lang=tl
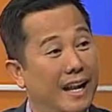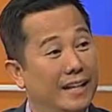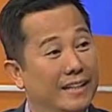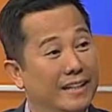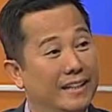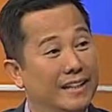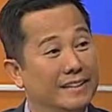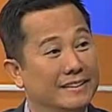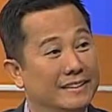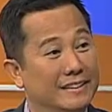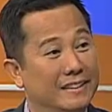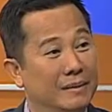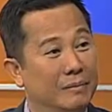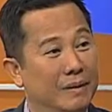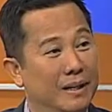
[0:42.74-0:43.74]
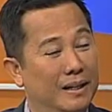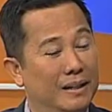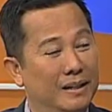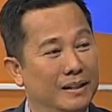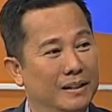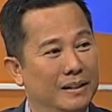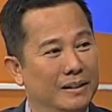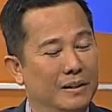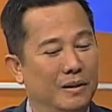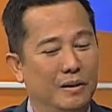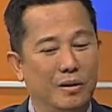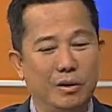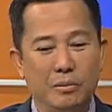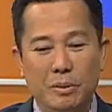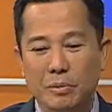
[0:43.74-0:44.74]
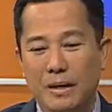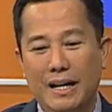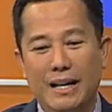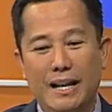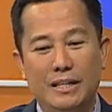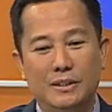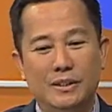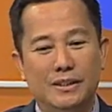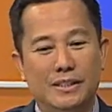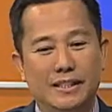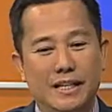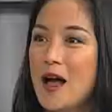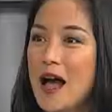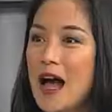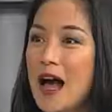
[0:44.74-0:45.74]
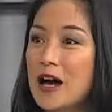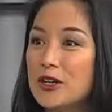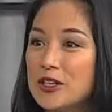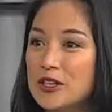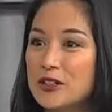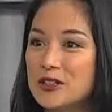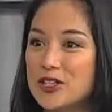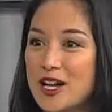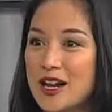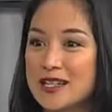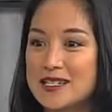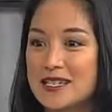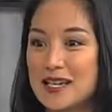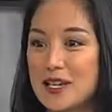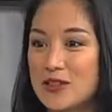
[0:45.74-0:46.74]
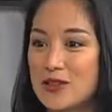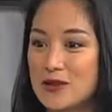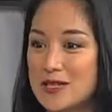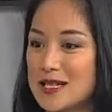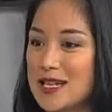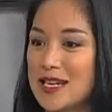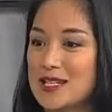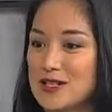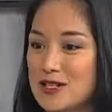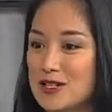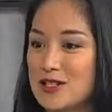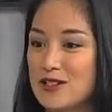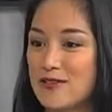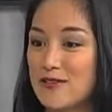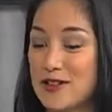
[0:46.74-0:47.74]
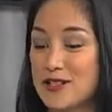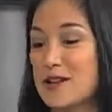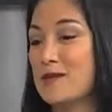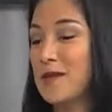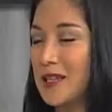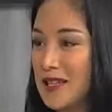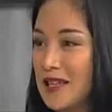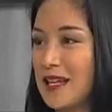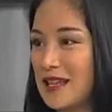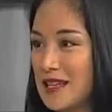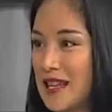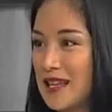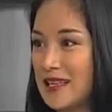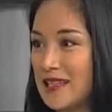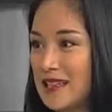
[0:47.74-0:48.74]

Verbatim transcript: natin, Ayan, may diba? mga lessons na oh, from may mga daddy. lessons yan. How do you translate those lessons for somebody like that?